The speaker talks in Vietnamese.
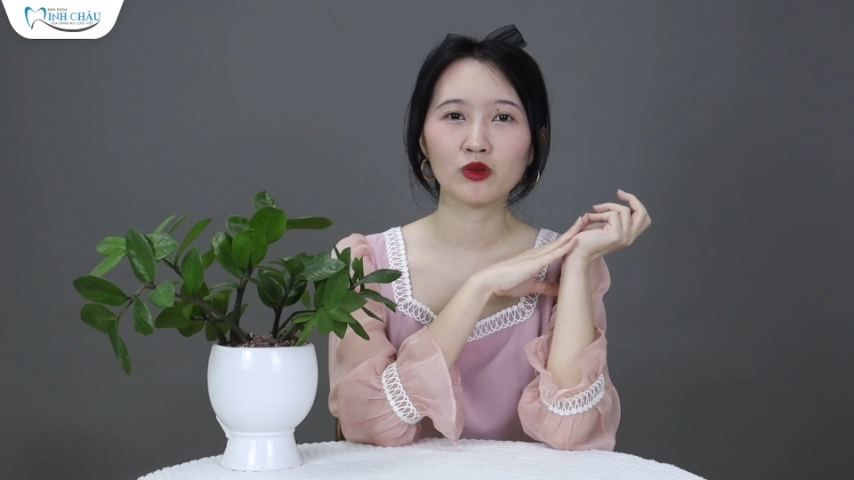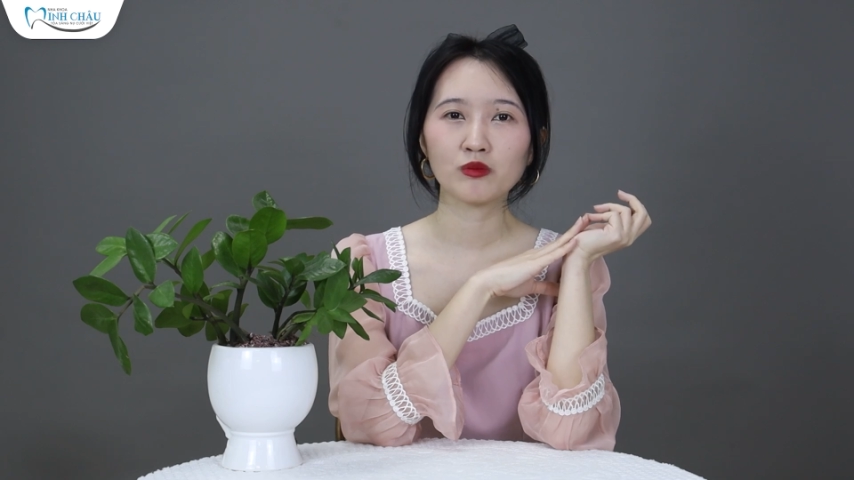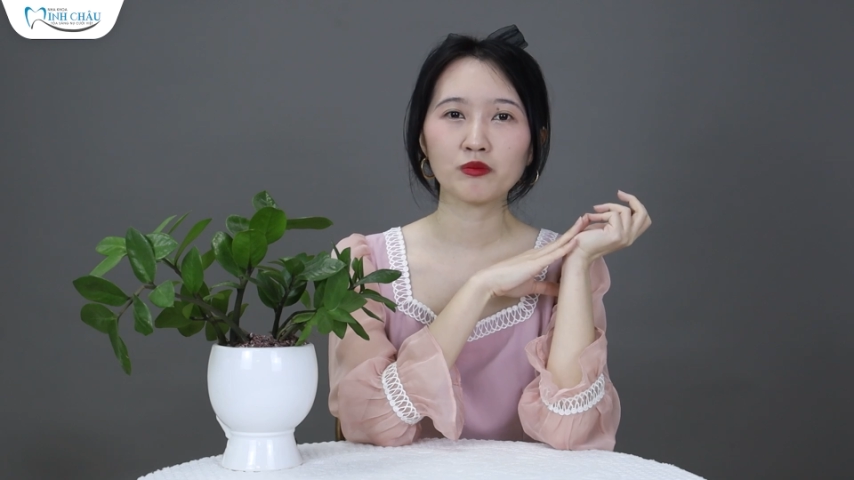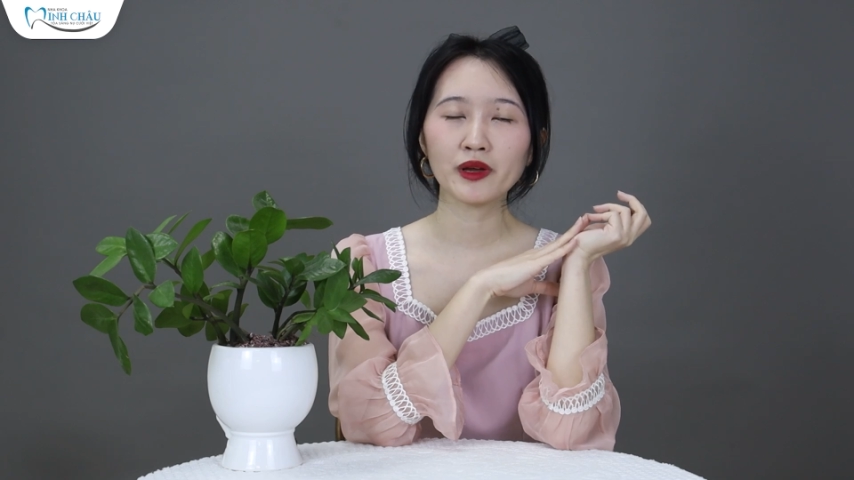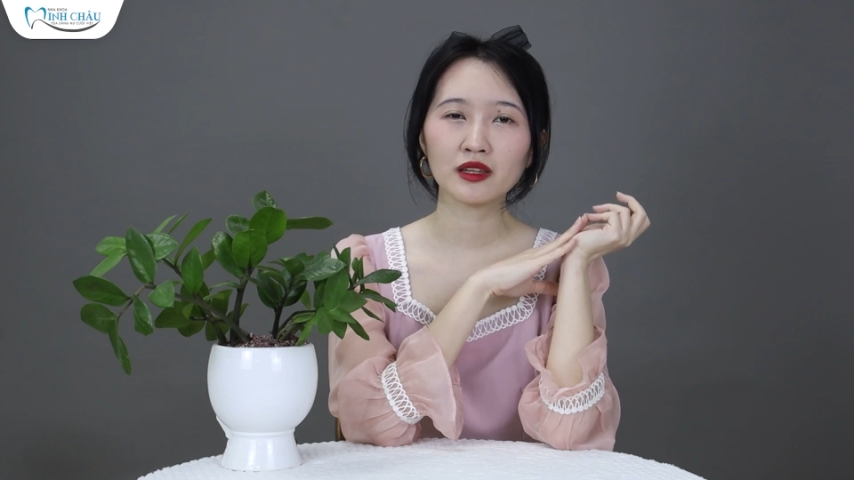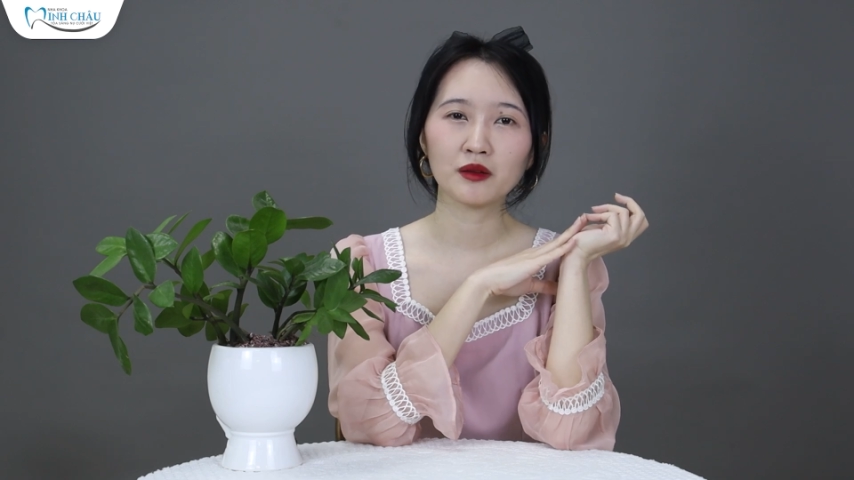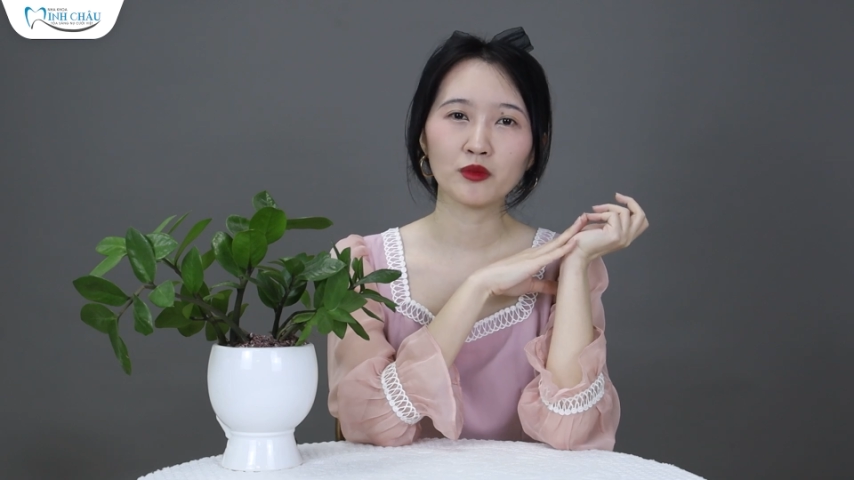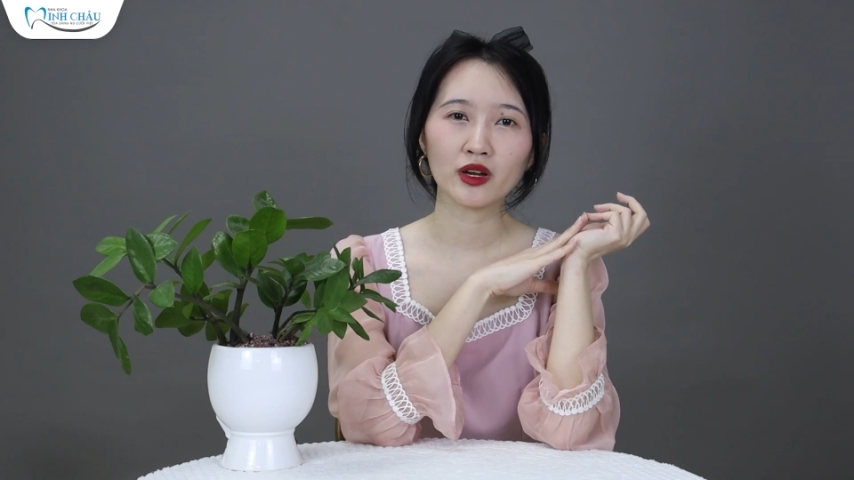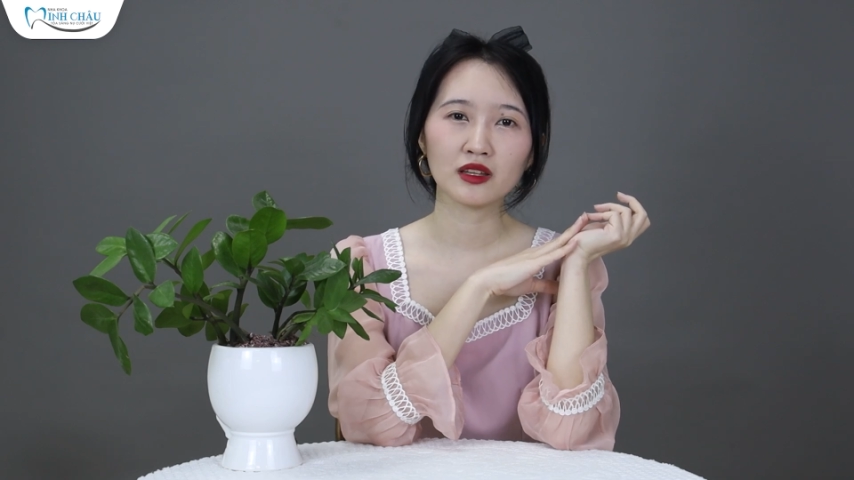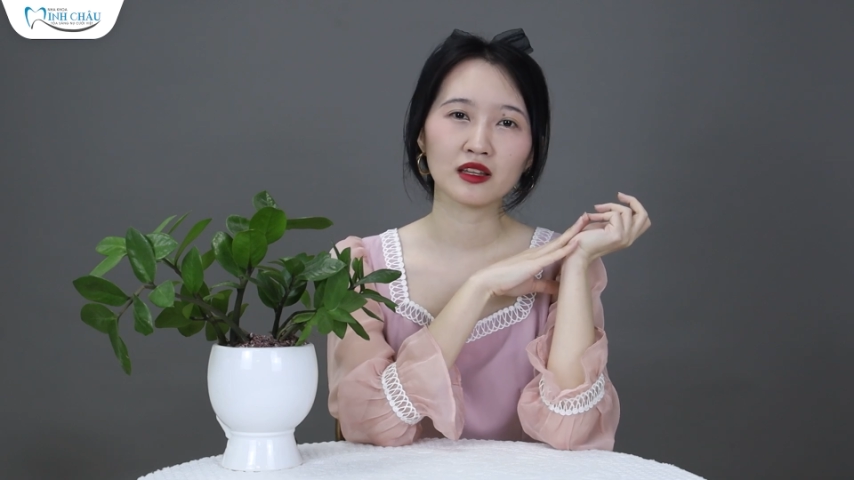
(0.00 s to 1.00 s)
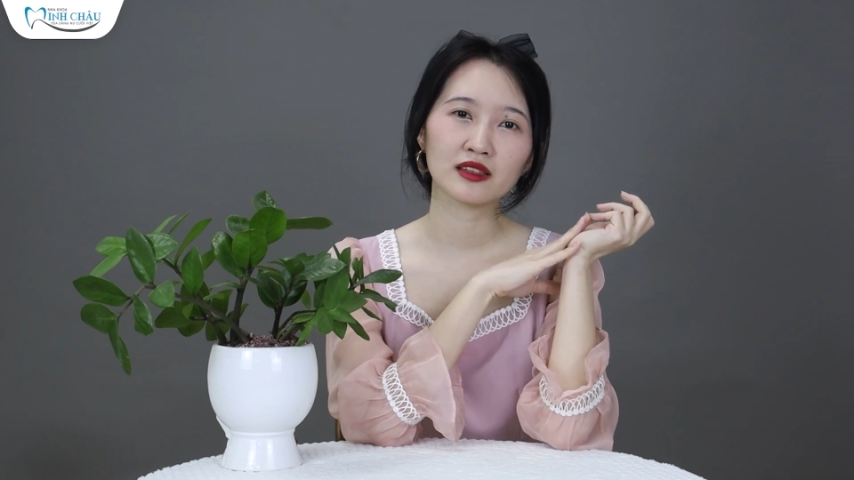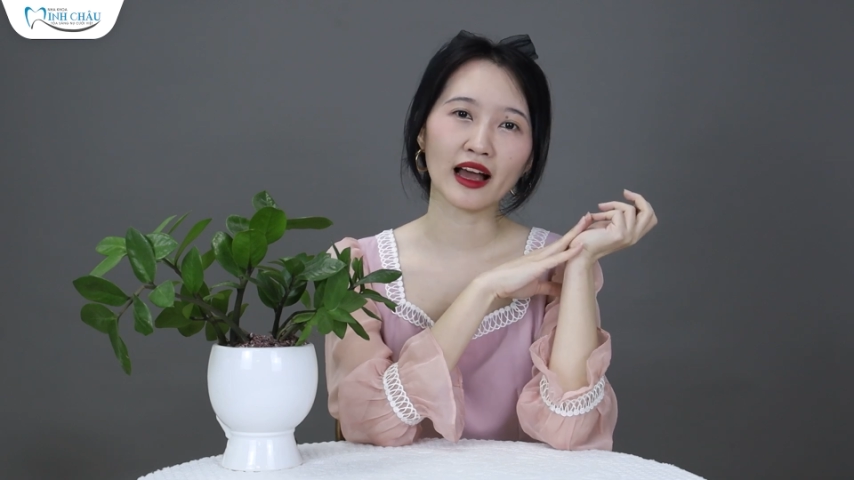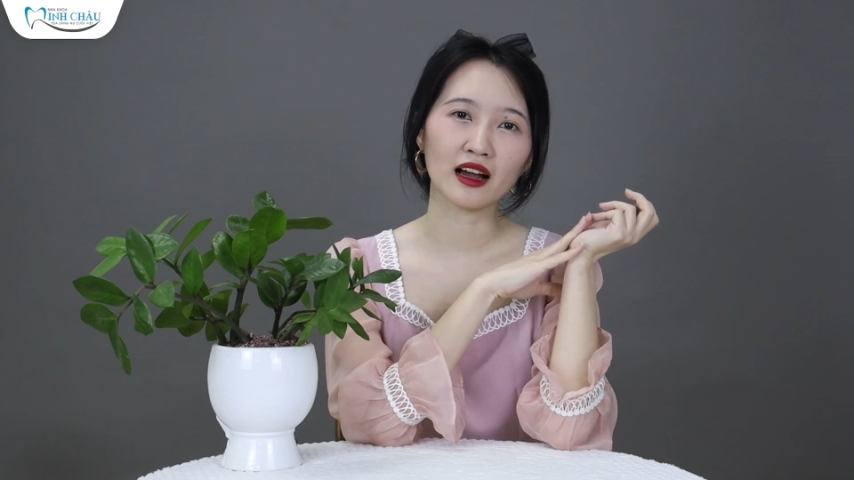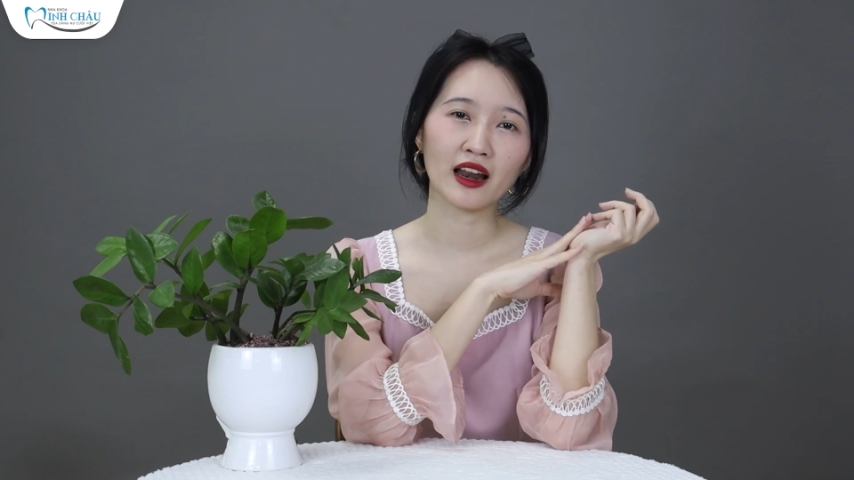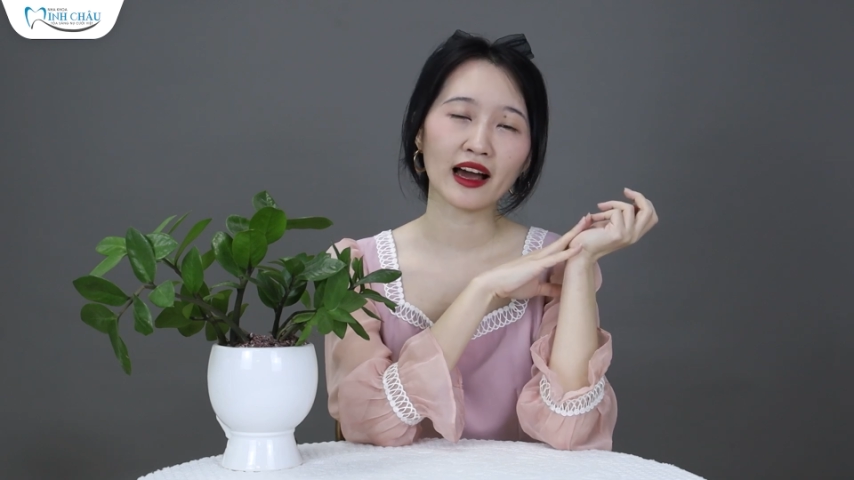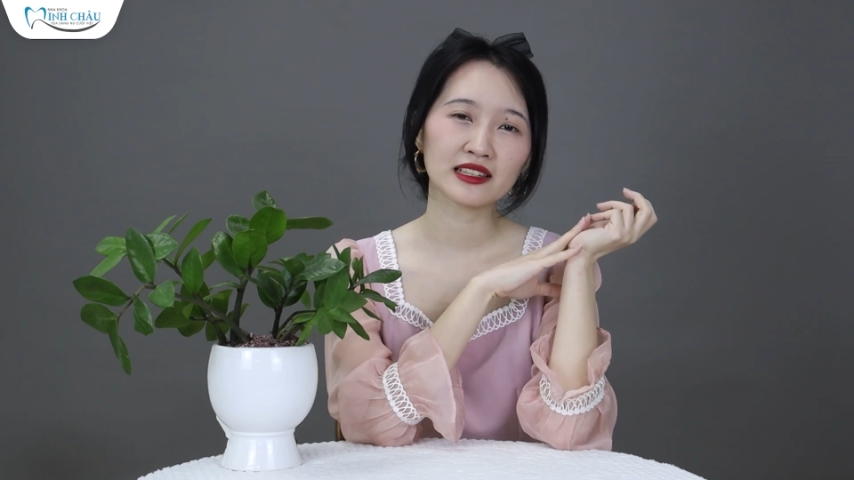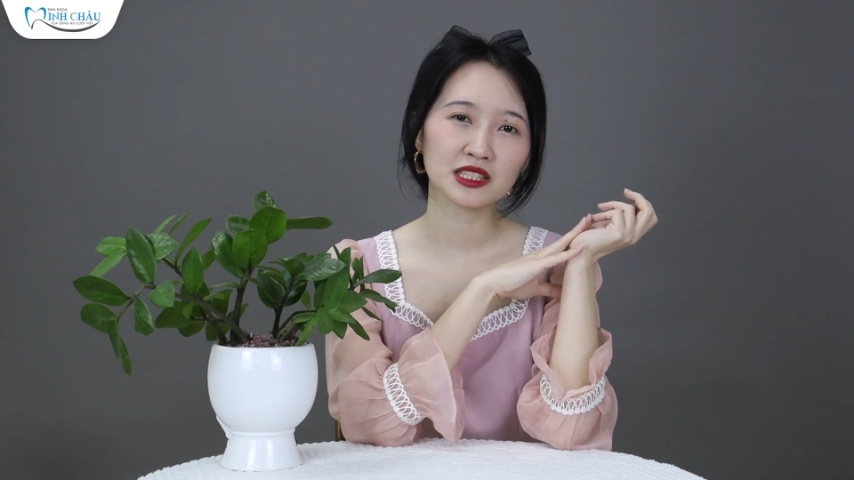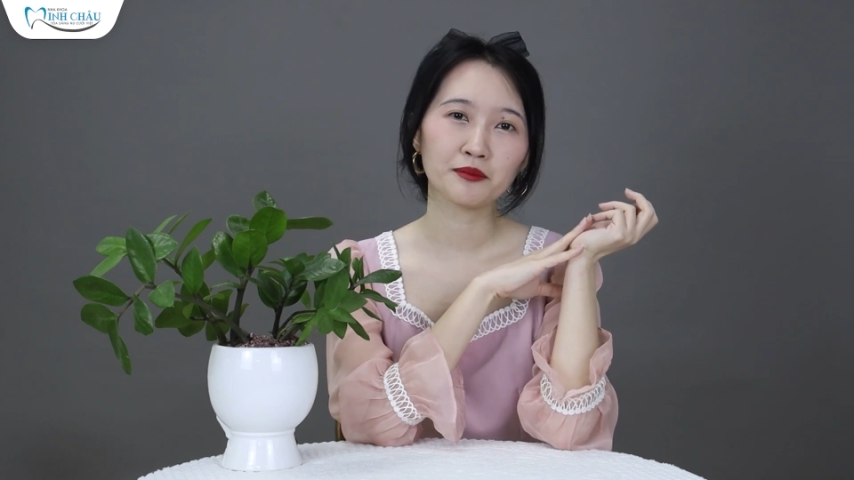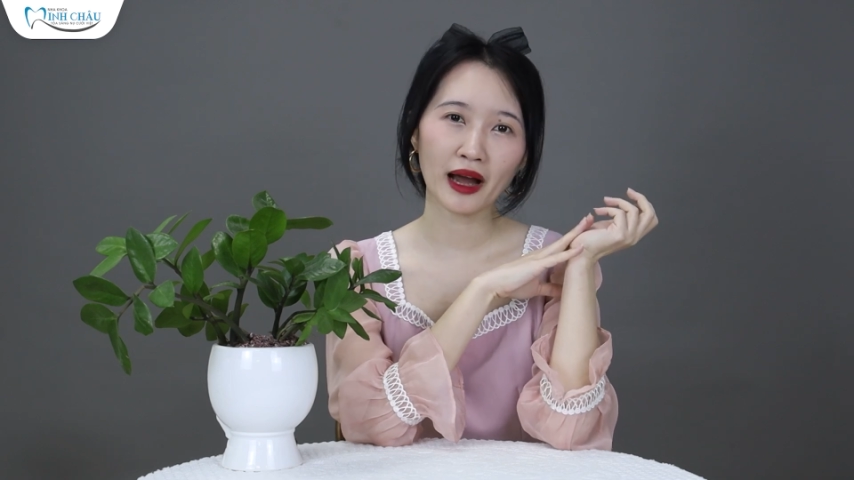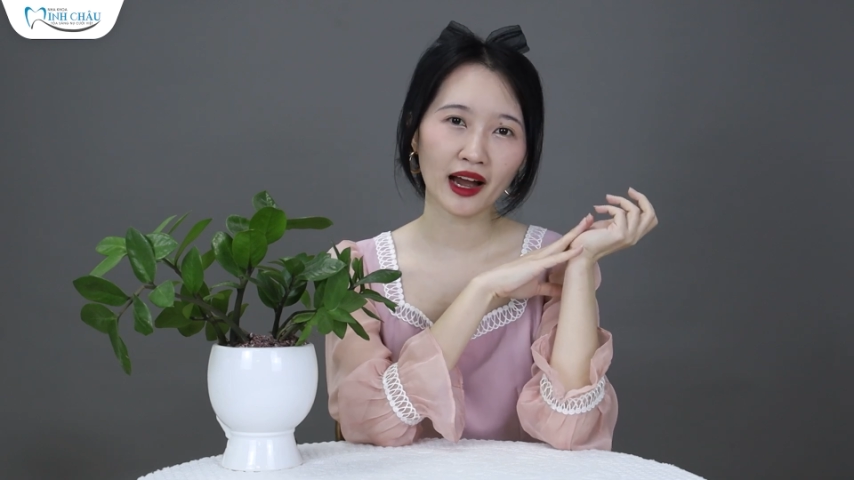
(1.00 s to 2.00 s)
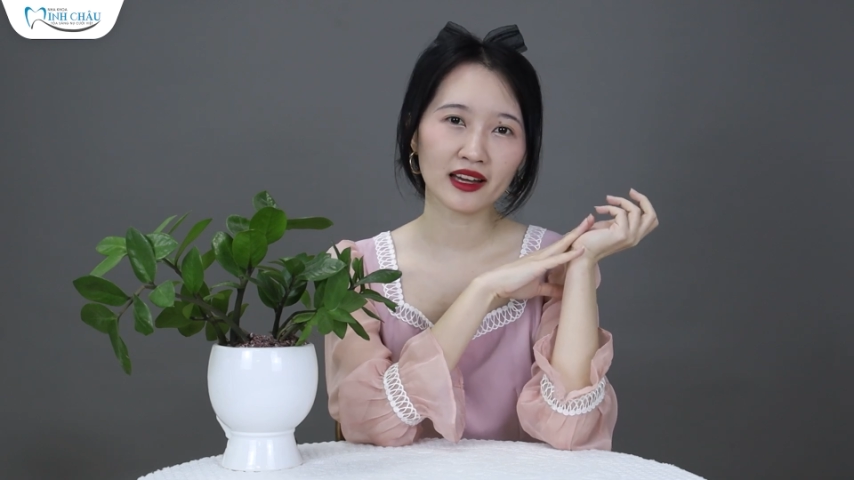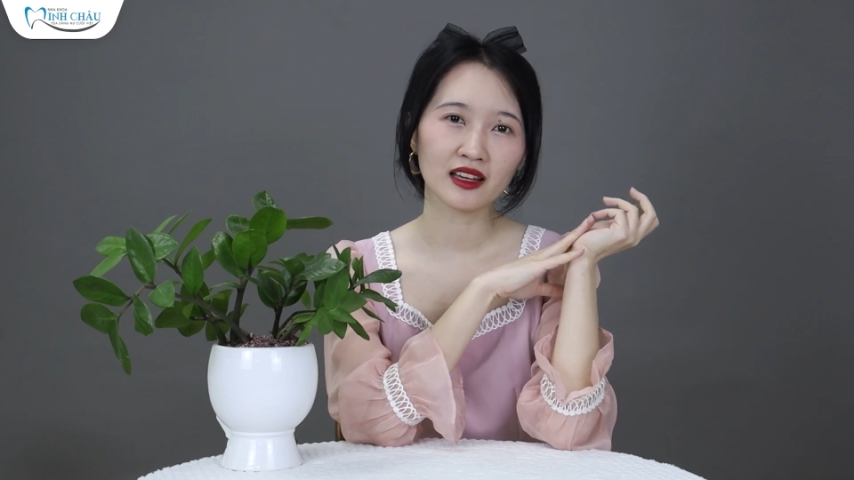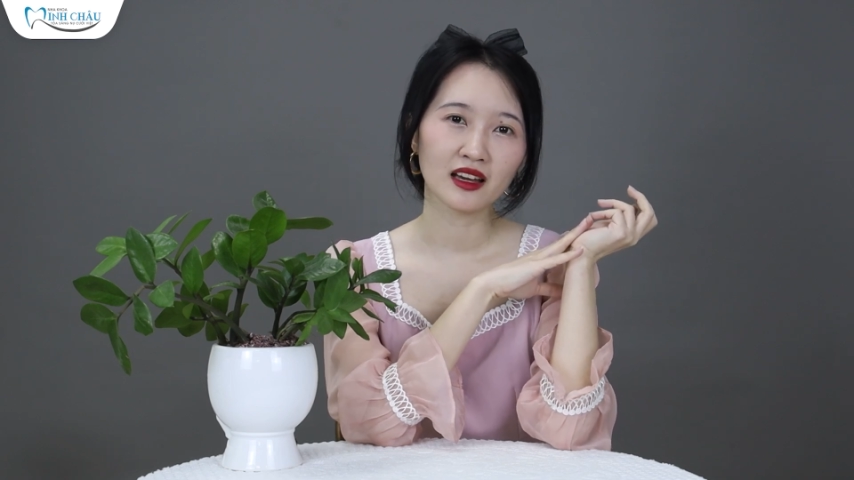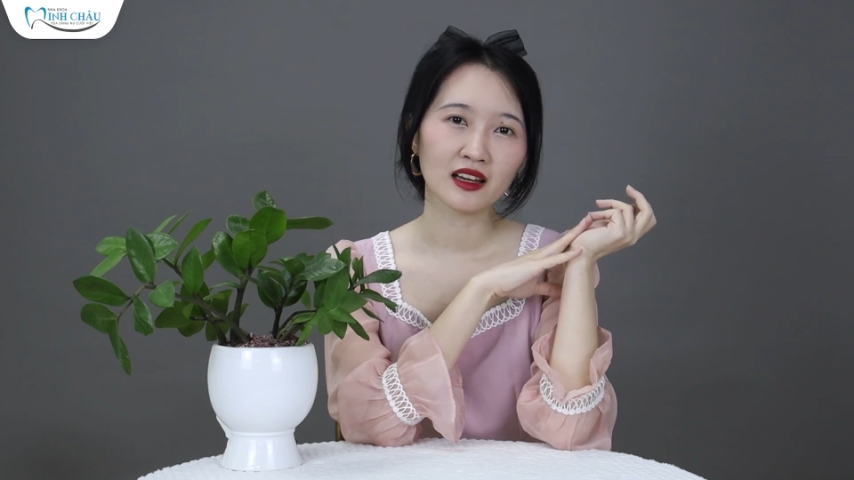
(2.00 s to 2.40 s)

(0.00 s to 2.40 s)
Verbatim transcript: cũng biết đến một cái nền tảng là Smile,